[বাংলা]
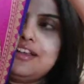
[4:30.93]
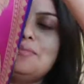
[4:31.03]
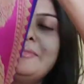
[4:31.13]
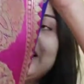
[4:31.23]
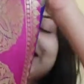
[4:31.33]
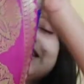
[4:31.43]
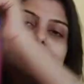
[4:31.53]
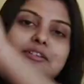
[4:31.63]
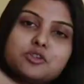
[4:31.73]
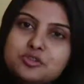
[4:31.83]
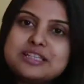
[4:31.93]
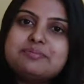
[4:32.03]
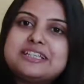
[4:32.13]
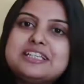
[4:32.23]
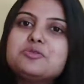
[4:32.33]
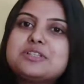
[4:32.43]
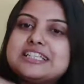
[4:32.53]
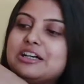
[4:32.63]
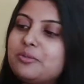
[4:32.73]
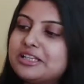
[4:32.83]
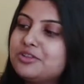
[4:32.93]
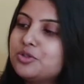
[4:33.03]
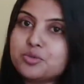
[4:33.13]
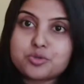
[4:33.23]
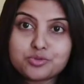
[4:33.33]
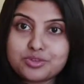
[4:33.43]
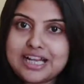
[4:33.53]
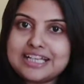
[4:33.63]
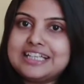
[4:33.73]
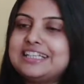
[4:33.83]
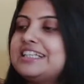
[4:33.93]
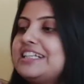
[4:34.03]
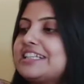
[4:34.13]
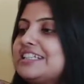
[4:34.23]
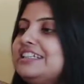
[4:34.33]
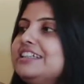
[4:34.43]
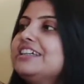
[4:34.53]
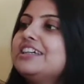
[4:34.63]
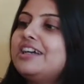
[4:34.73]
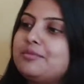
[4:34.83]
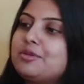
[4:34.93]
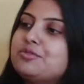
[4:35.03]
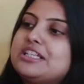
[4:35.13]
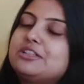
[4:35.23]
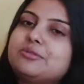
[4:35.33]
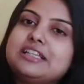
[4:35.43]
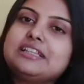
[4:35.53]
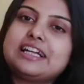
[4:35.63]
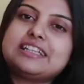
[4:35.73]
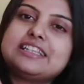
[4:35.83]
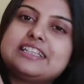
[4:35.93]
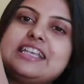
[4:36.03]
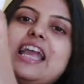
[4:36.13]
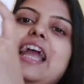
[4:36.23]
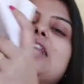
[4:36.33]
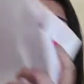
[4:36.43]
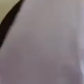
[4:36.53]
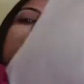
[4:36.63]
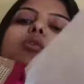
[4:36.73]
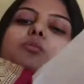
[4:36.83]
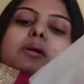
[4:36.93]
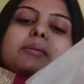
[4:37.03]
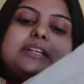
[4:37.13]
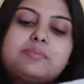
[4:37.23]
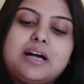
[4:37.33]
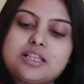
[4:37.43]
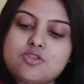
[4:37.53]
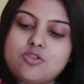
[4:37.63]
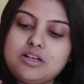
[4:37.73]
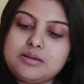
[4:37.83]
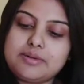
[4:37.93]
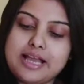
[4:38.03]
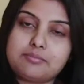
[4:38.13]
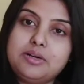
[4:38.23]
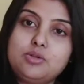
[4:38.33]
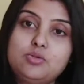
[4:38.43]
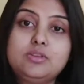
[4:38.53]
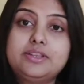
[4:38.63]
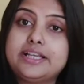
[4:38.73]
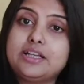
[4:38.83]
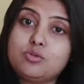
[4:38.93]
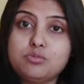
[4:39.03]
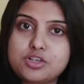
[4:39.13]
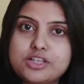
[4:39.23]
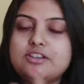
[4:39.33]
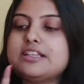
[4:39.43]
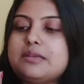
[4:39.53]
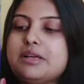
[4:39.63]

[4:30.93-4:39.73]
মানে যেটা কুচি প্রিন্ট কুচিটাও আবার কিন্তু খুব সুন্দর রানি কালারের আছে আমি কিছুটা তোমাদের দেখাচ্ছি এত রকমভাবে এটা ভাজ করা না মানে একবার খুলতে গেলে খুব মুশকিল হয়ে যায়